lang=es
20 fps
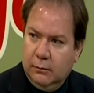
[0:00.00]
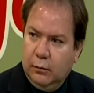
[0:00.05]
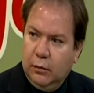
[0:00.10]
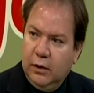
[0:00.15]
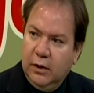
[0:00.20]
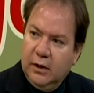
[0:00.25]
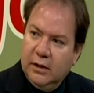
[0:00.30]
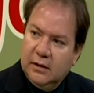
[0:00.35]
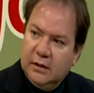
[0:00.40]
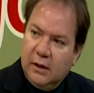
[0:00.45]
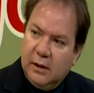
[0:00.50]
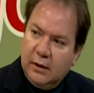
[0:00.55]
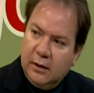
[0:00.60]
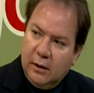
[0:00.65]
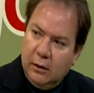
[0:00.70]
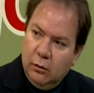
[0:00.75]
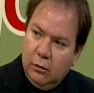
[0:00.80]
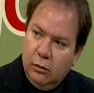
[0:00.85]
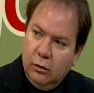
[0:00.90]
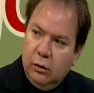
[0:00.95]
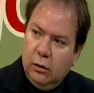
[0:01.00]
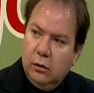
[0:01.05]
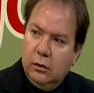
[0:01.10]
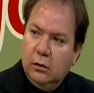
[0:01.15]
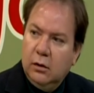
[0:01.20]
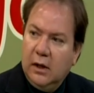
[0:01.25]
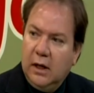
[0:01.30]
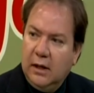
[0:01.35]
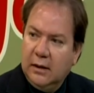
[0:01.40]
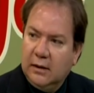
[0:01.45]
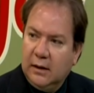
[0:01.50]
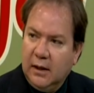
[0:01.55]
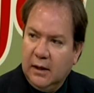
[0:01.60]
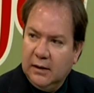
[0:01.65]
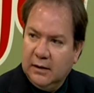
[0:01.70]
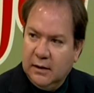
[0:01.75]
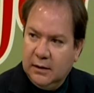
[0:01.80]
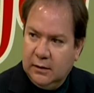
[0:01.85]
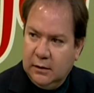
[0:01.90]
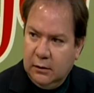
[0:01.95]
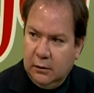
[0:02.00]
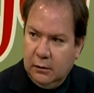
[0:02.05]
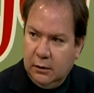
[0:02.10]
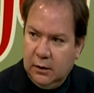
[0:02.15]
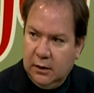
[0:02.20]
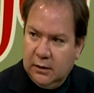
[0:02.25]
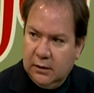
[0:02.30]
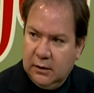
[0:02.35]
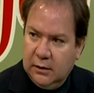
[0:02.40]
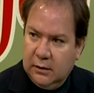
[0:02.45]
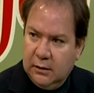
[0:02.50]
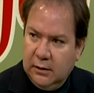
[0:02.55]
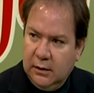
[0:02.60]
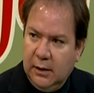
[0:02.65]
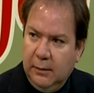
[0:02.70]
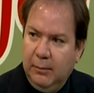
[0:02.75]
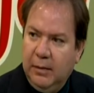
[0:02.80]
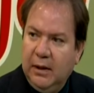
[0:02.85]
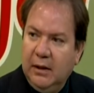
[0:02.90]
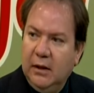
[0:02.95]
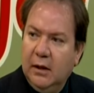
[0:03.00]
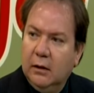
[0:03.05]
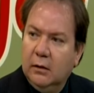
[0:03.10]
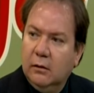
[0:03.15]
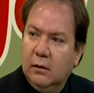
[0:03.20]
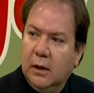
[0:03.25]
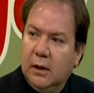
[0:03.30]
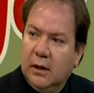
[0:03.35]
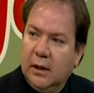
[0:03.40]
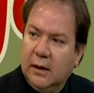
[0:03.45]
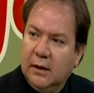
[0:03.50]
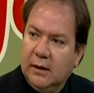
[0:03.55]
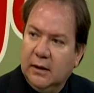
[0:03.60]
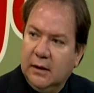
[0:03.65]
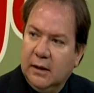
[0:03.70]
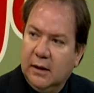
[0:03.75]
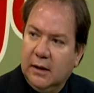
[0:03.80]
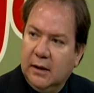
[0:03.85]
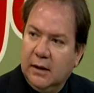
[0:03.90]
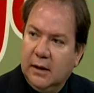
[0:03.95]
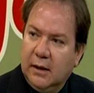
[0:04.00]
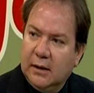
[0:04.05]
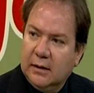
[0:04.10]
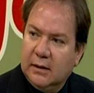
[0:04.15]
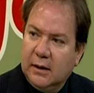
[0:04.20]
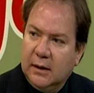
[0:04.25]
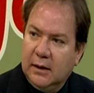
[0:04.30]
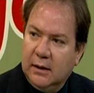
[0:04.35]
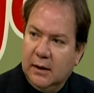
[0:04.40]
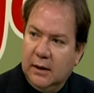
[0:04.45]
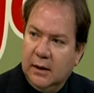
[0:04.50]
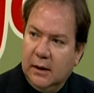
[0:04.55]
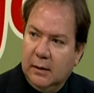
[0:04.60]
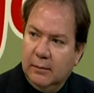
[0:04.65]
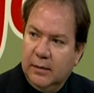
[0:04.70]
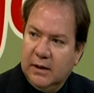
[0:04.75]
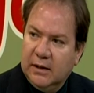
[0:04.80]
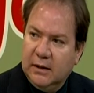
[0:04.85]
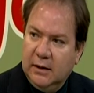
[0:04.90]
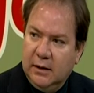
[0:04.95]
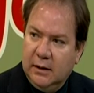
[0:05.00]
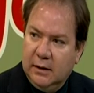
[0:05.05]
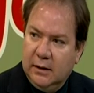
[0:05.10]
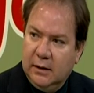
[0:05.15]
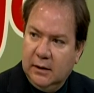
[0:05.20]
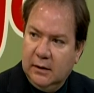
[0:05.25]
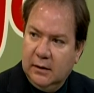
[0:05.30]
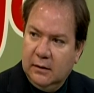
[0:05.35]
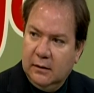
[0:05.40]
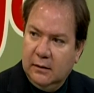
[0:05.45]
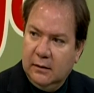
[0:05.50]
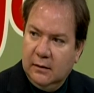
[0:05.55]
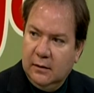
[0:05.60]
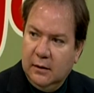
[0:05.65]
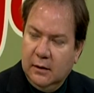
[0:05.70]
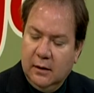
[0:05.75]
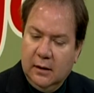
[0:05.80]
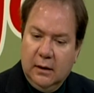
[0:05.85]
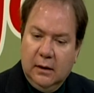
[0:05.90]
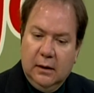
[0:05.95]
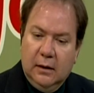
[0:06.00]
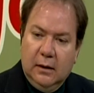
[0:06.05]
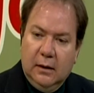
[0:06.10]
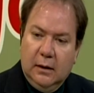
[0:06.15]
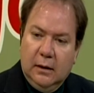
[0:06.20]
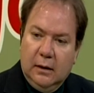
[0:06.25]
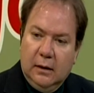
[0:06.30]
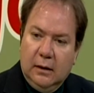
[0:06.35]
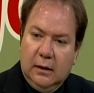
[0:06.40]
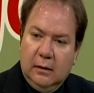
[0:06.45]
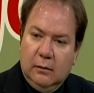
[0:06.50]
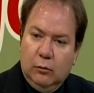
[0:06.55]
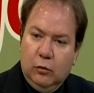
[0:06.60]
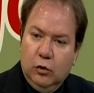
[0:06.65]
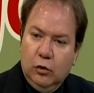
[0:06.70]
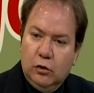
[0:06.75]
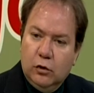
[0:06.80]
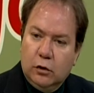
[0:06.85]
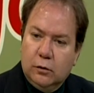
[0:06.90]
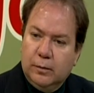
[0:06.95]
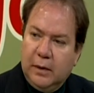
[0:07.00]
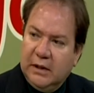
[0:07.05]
Puede ser de uno a tres sesiones, dependiendo de la cantidad de grasa que tenga el paciente. Muchos